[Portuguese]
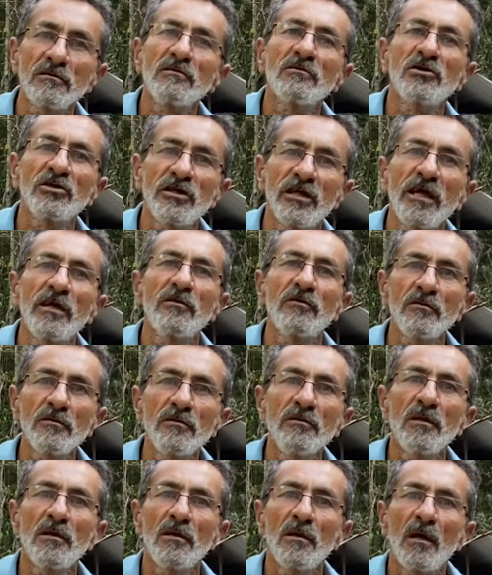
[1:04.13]

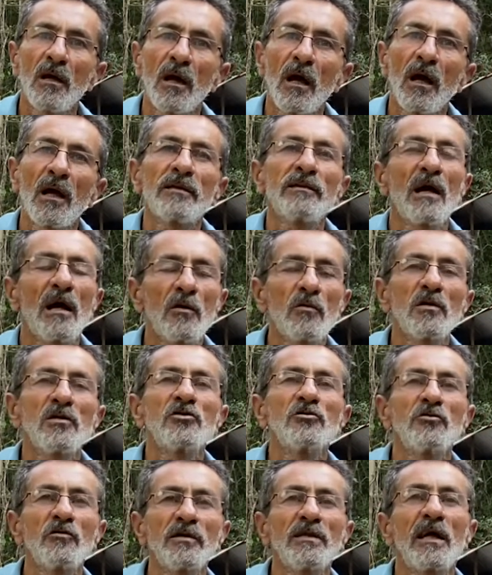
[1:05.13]
direito a dar
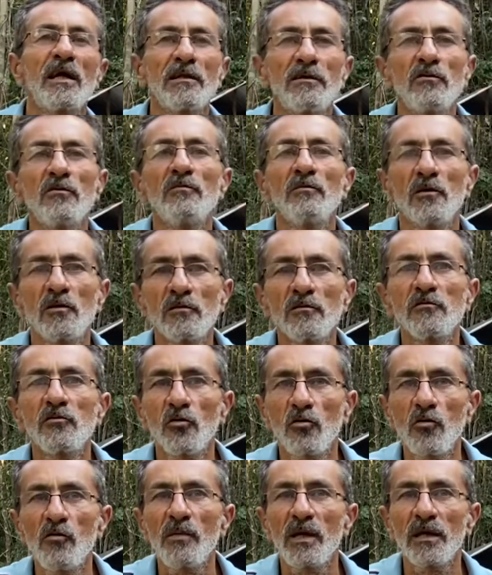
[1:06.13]
continuidade nos meus
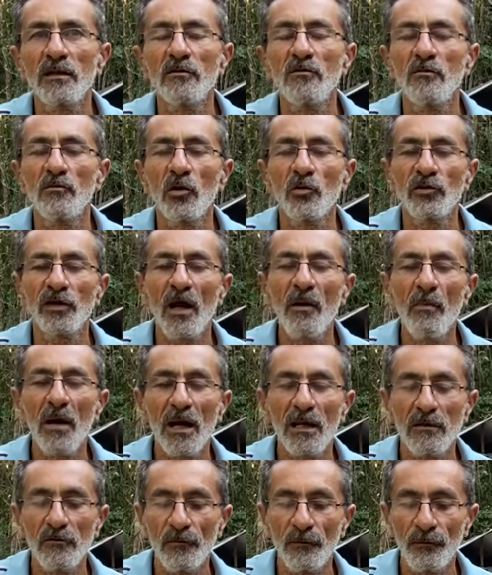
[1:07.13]
documentos, no meu
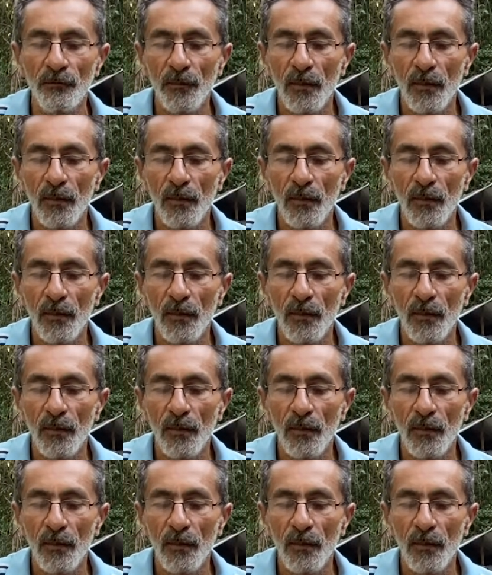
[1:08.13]
trabalho.